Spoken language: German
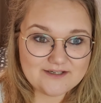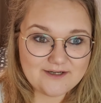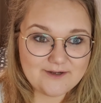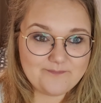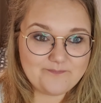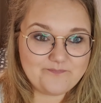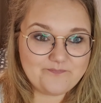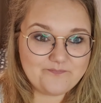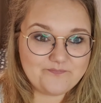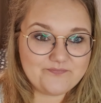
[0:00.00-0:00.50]

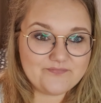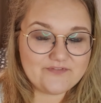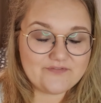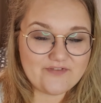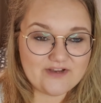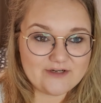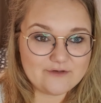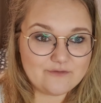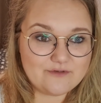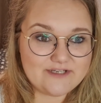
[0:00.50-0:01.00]
ähm,
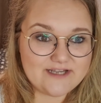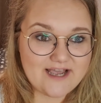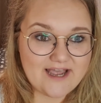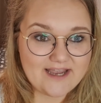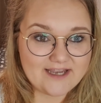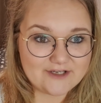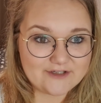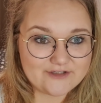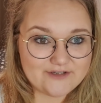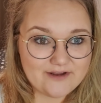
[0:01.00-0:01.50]
wenn du dir
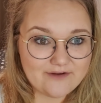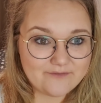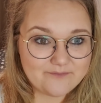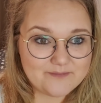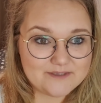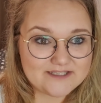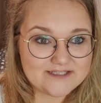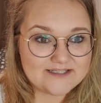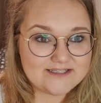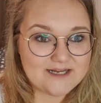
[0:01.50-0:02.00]
ein Geschäft
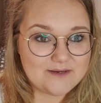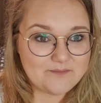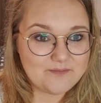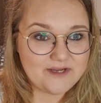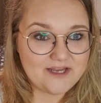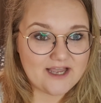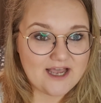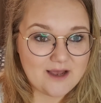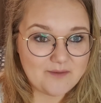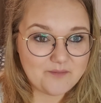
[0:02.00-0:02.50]
mit
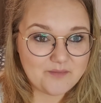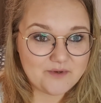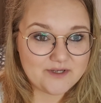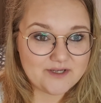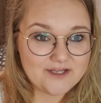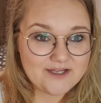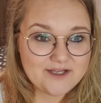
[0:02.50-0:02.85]
Stamping Up